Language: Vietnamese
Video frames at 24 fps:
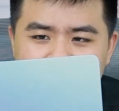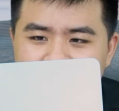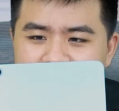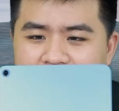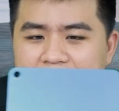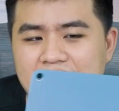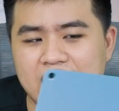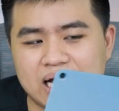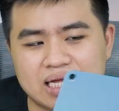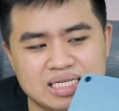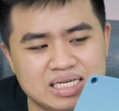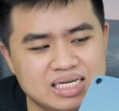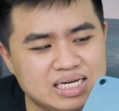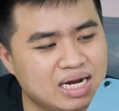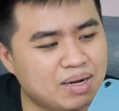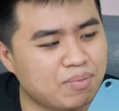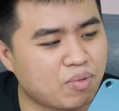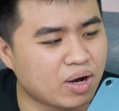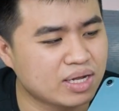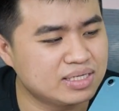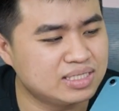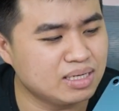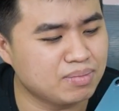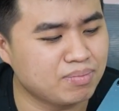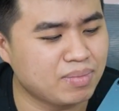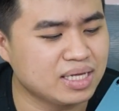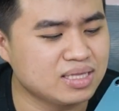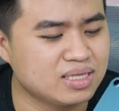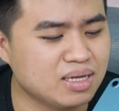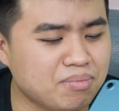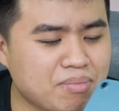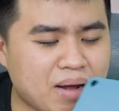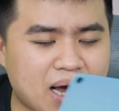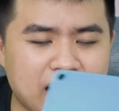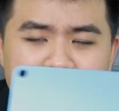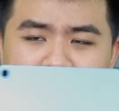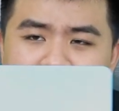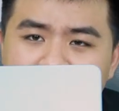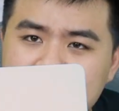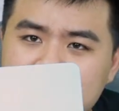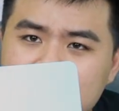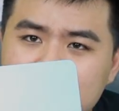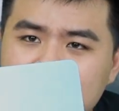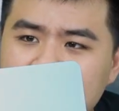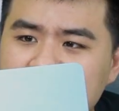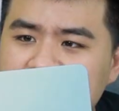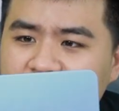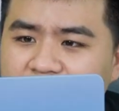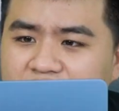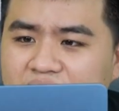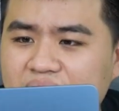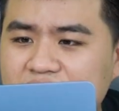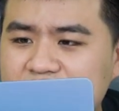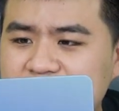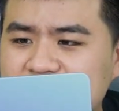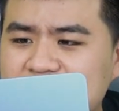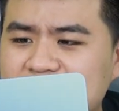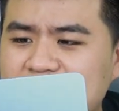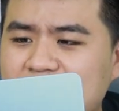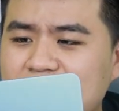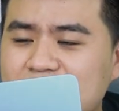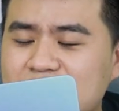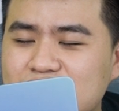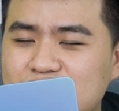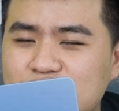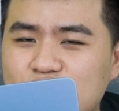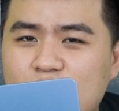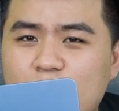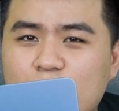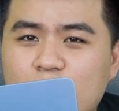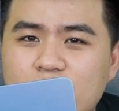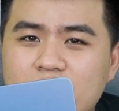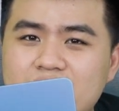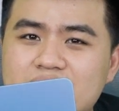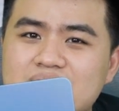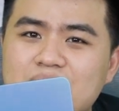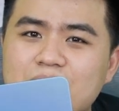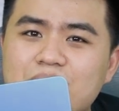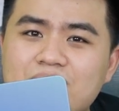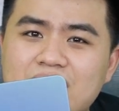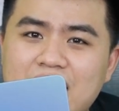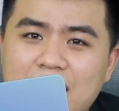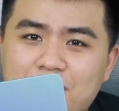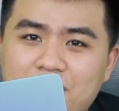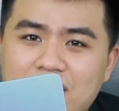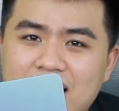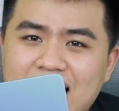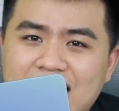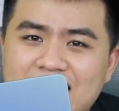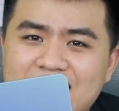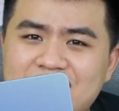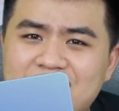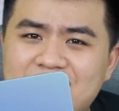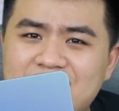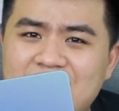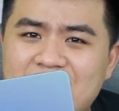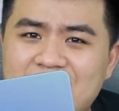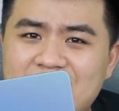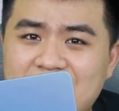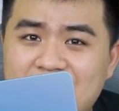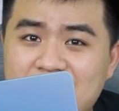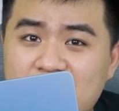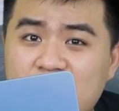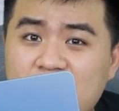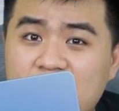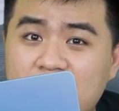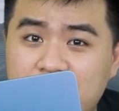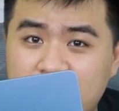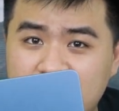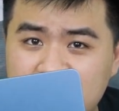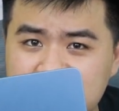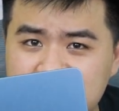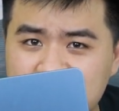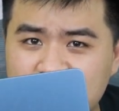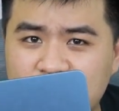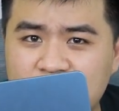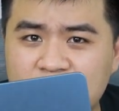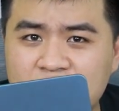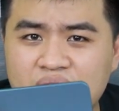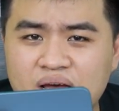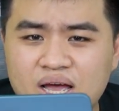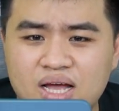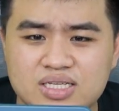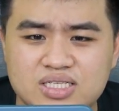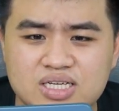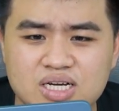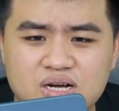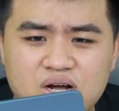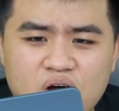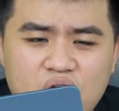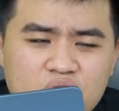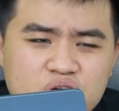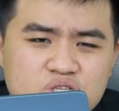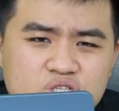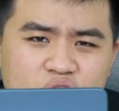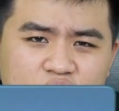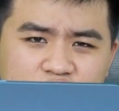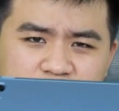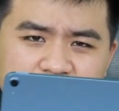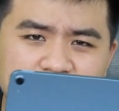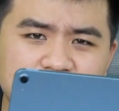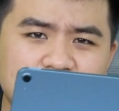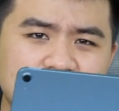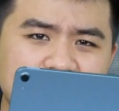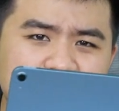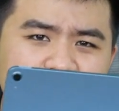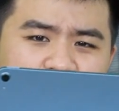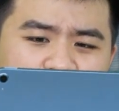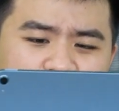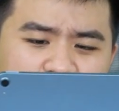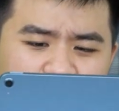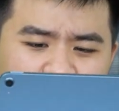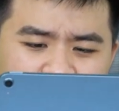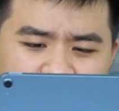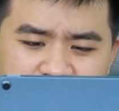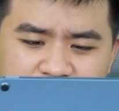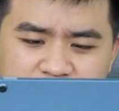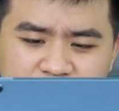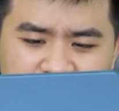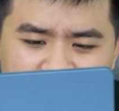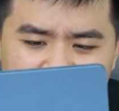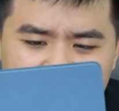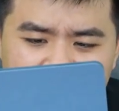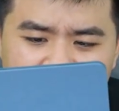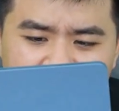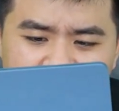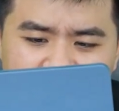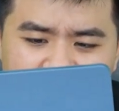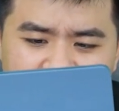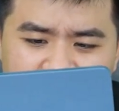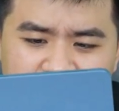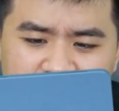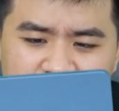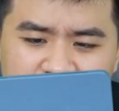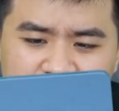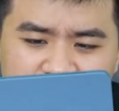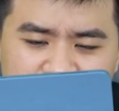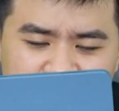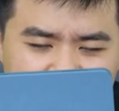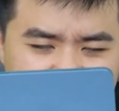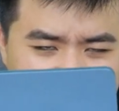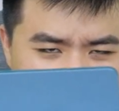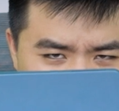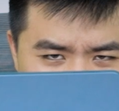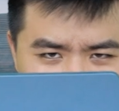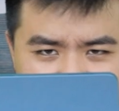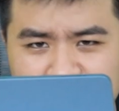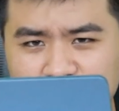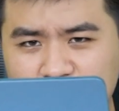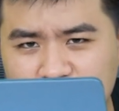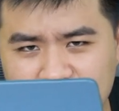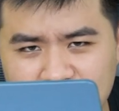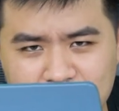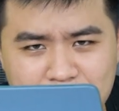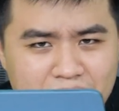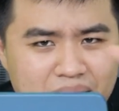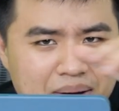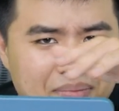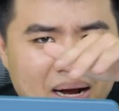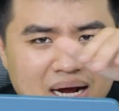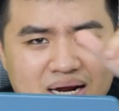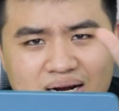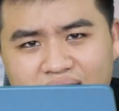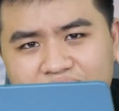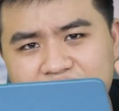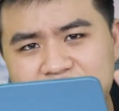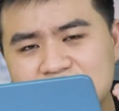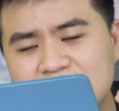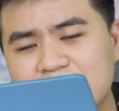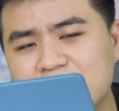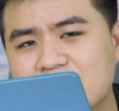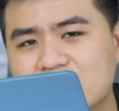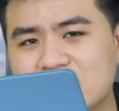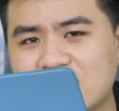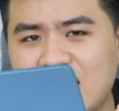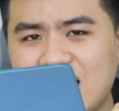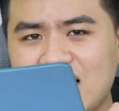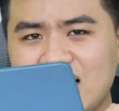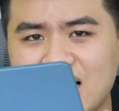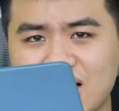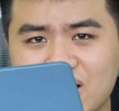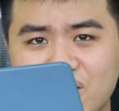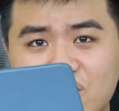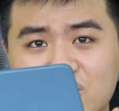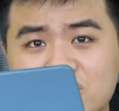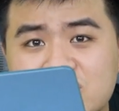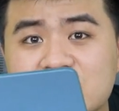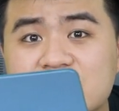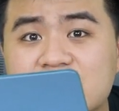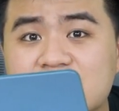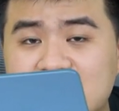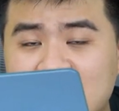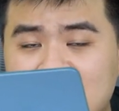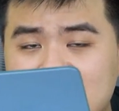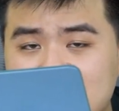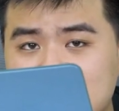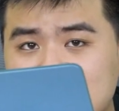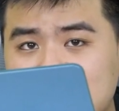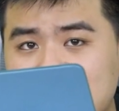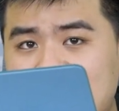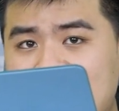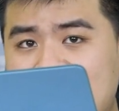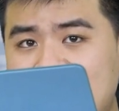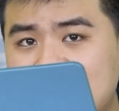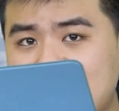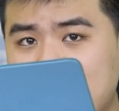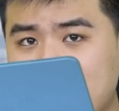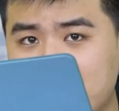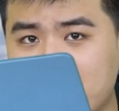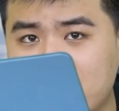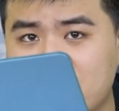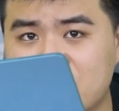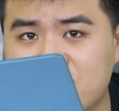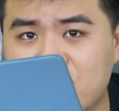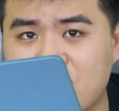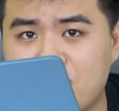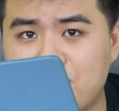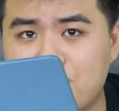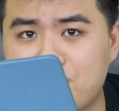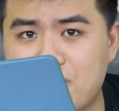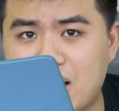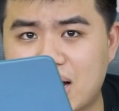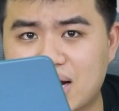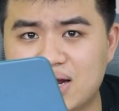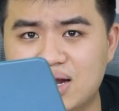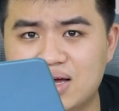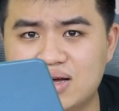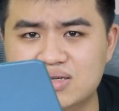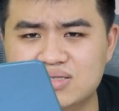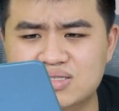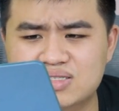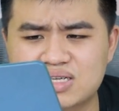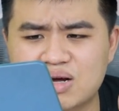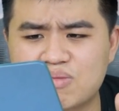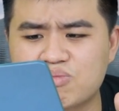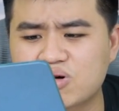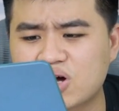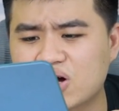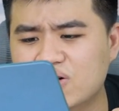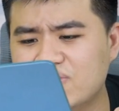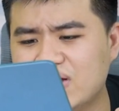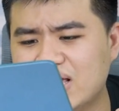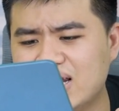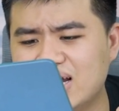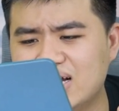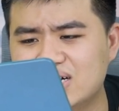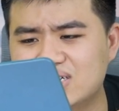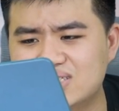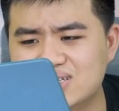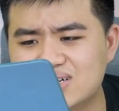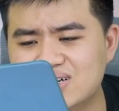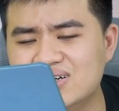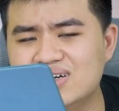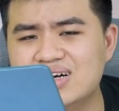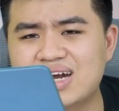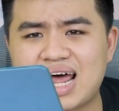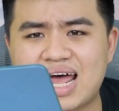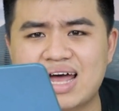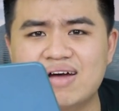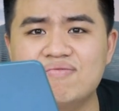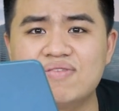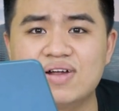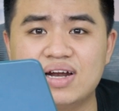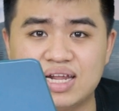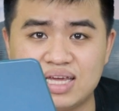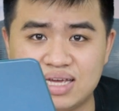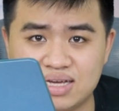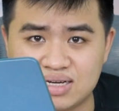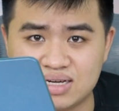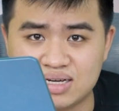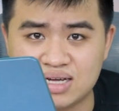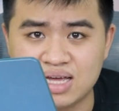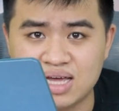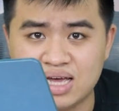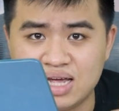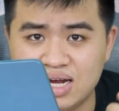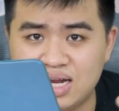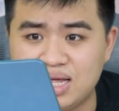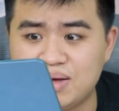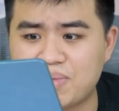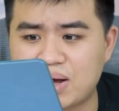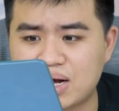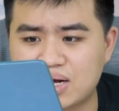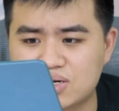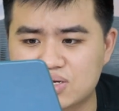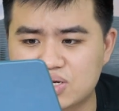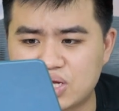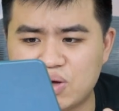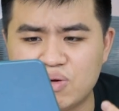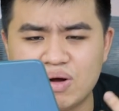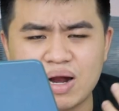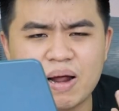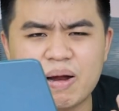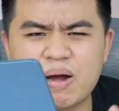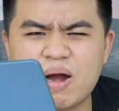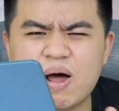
thà như là một cái chiếc máy tính bảng bình thường như thế này chỉ cần cho một cái chấm camera ở đây là nó hợp lý rồi chứ còn cho thêm một cái module như thế trên một cái bề mặt lớn thì mình thấy là nó chưa thật sự là ăn nhập với cái phần mặt lưng trong có vẻ là trơn láng và liền liền mặt kiểu là